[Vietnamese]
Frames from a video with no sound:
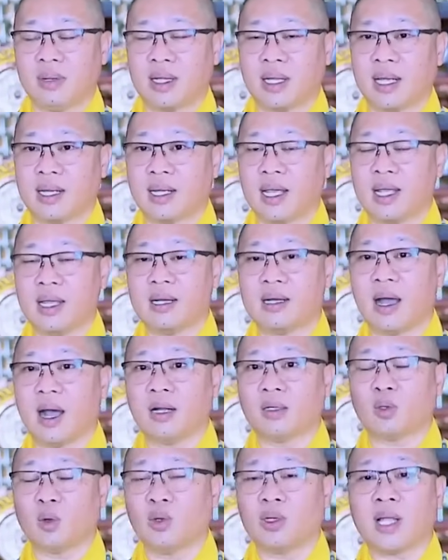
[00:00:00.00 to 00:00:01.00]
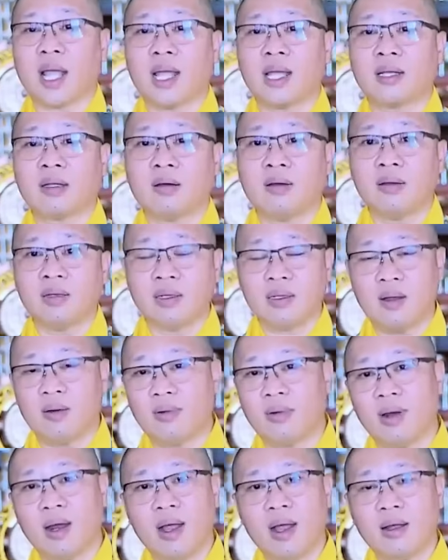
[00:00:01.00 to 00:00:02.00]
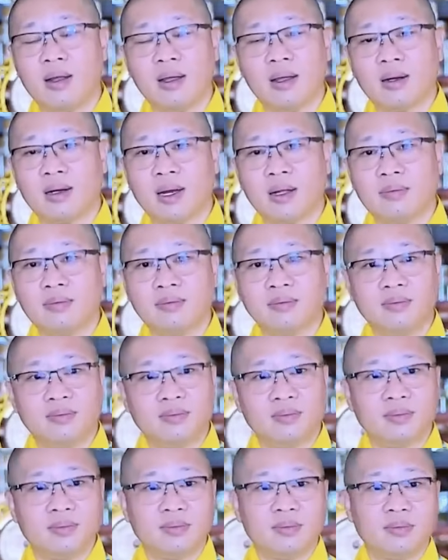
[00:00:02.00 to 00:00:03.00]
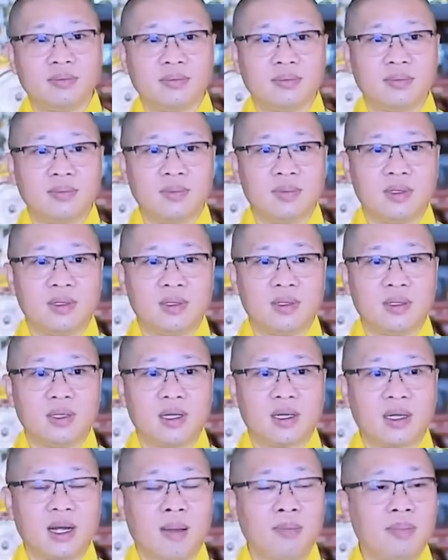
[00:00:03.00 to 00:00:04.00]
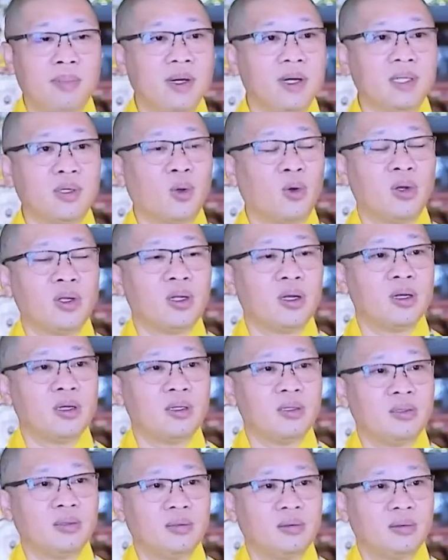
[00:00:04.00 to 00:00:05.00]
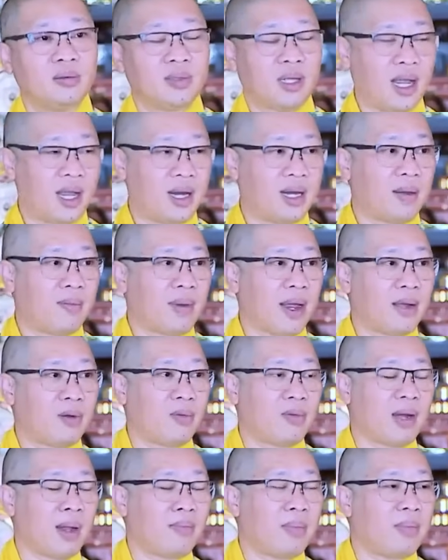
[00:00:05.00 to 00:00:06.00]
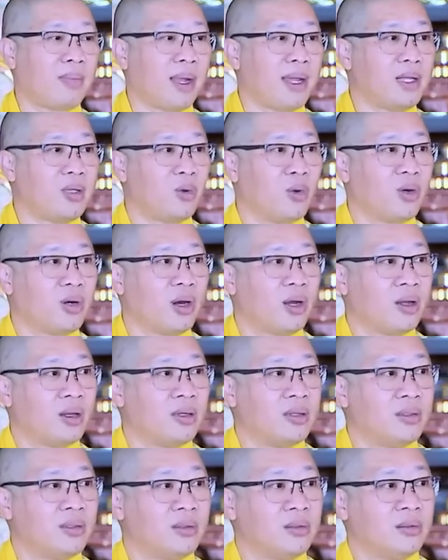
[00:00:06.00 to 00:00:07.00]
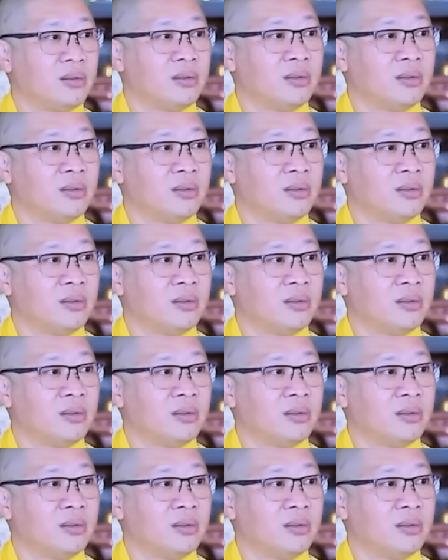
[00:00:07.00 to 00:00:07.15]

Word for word: Mà thầy nghĩ cỡ tuổi thầy thôi, chứ đâu có lớn hơn lắm, chừng năm mươi tuổi thôi. Thầy năm nay cũng năm mươi mấy tuổi rồi,